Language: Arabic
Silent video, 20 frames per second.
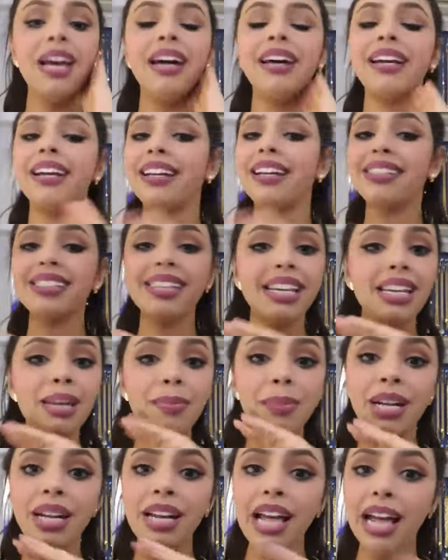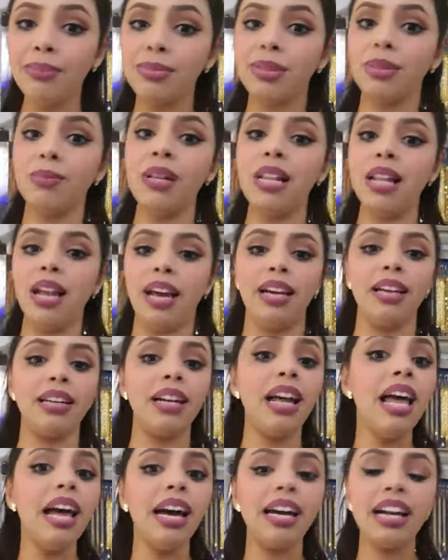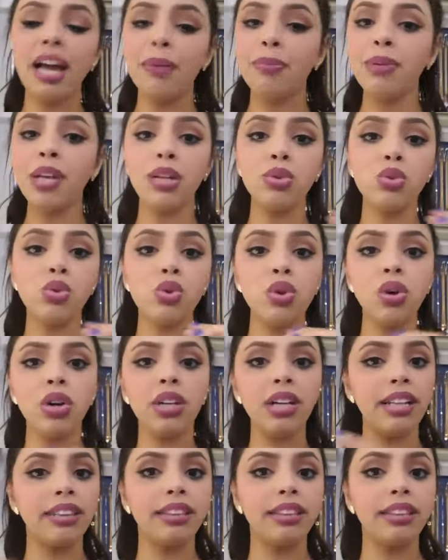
راه كتقلب على الحبس من الاخر راه بيان سور راه